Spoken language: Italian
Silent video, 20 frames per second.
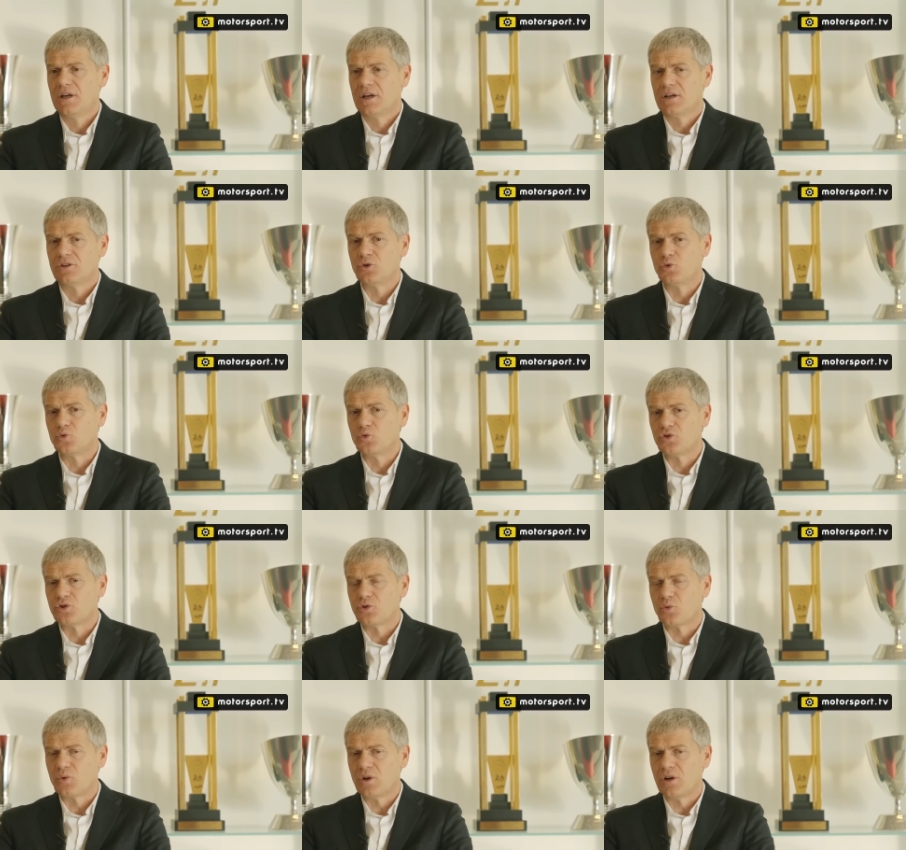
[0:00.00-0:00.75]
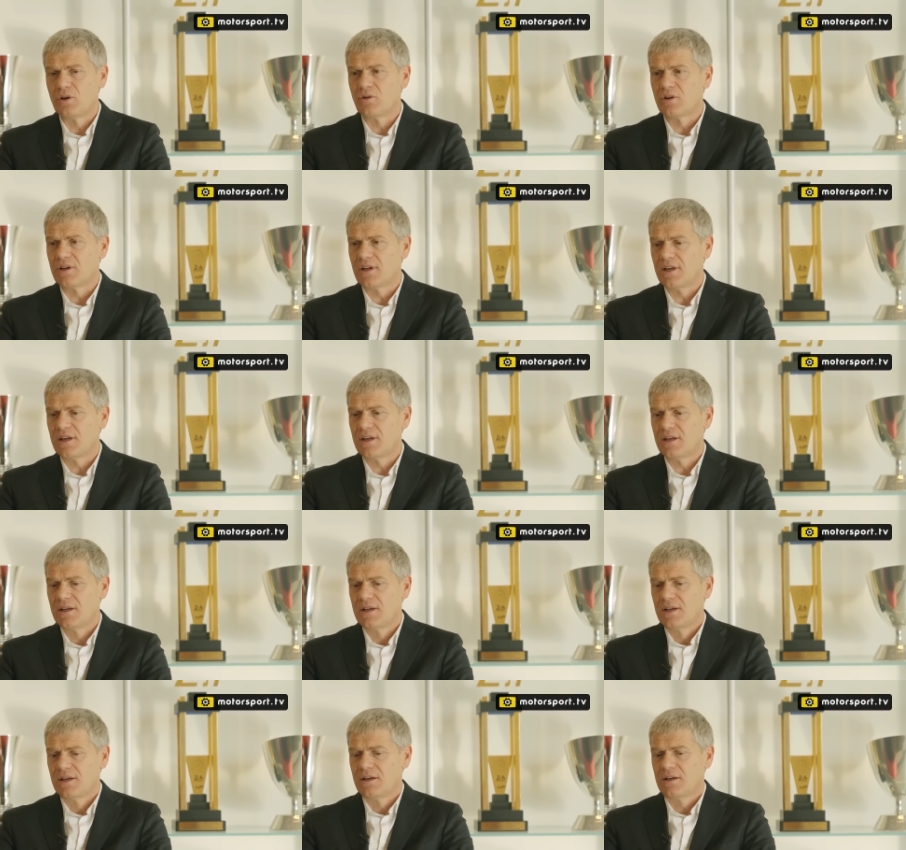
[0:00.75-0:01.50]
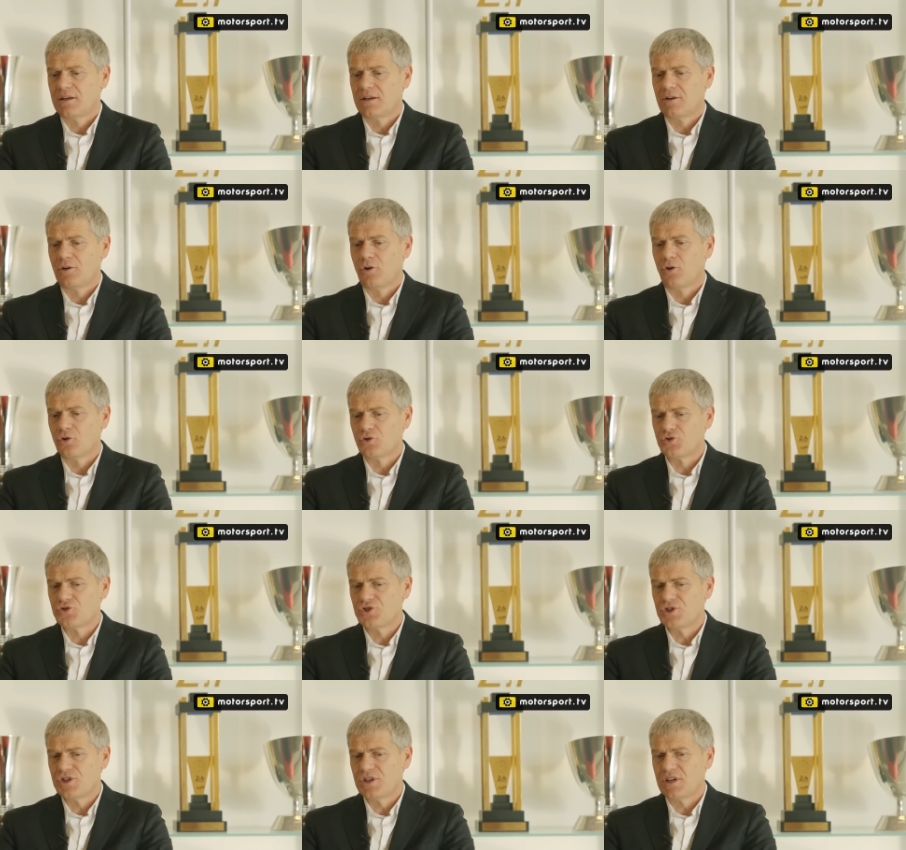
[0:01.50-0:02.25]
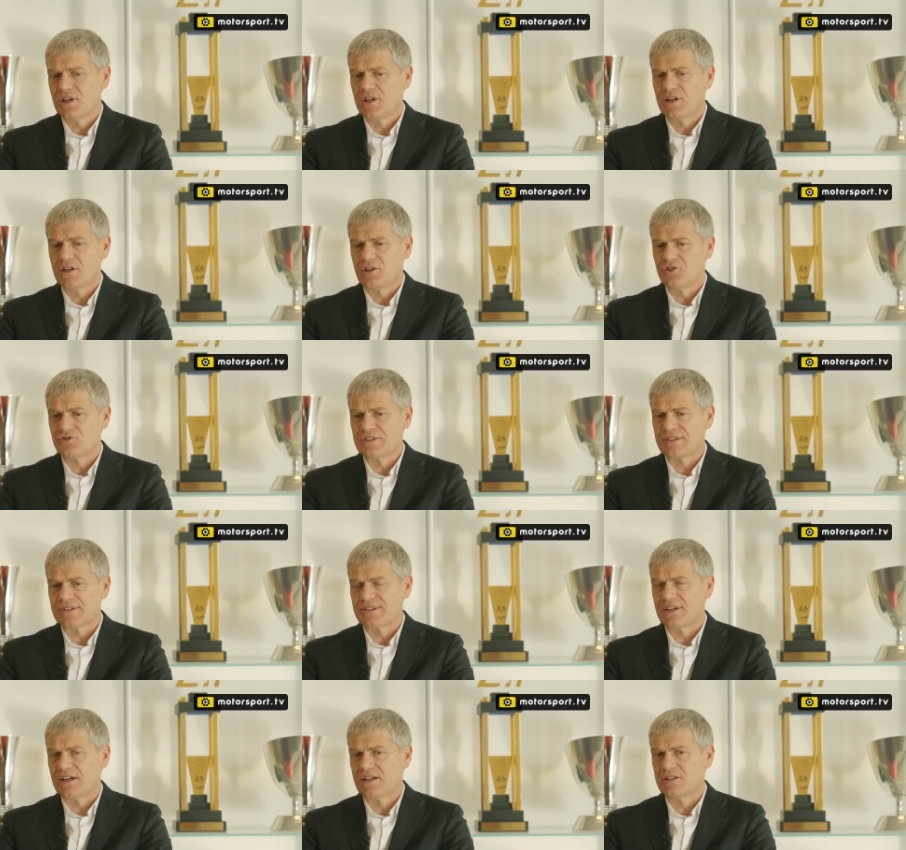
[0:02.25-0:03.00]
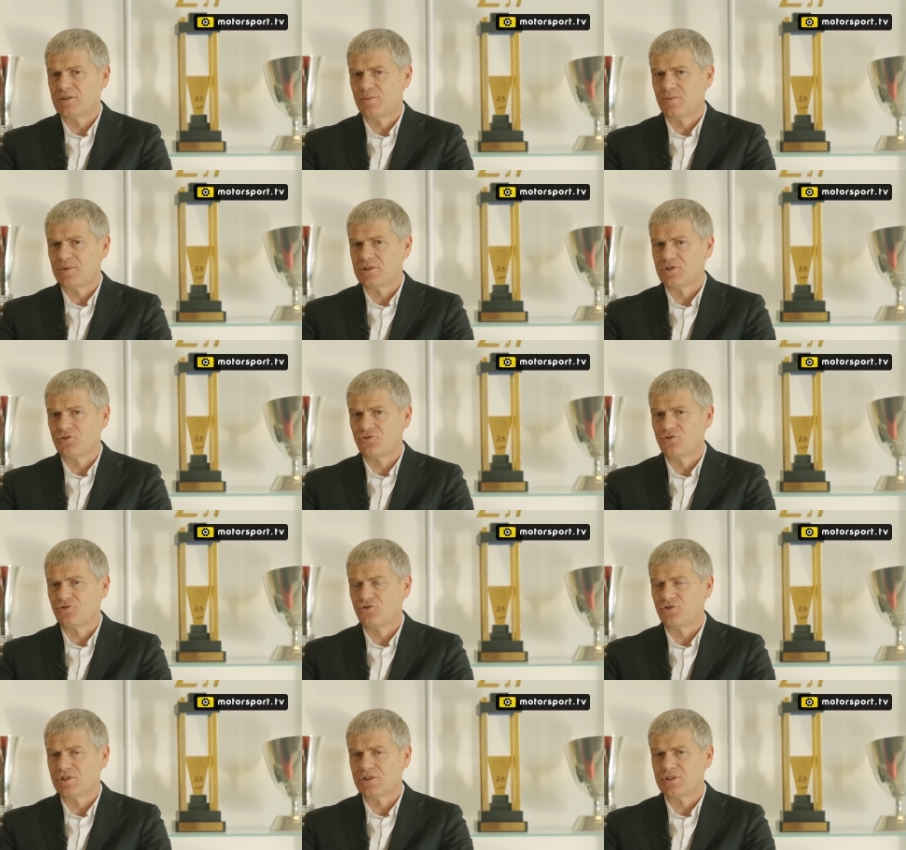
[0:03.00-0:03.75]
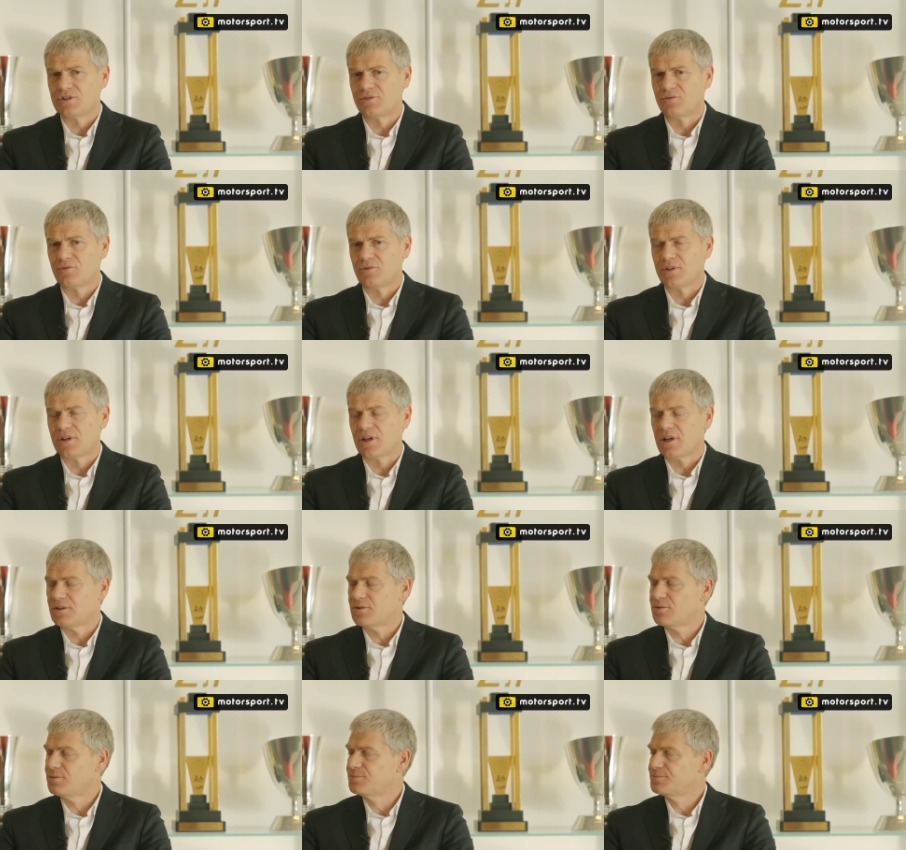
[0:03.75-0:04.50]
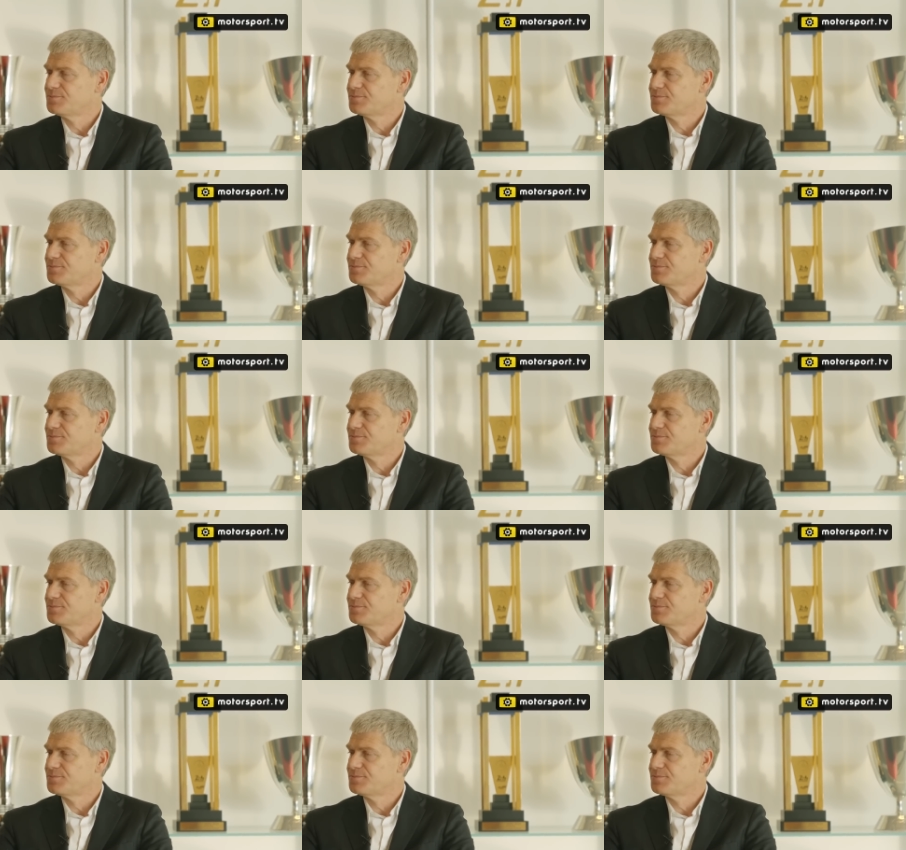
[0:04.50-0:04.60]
di tutto quello che eh, oggi è necessario per raggiungere il risultato.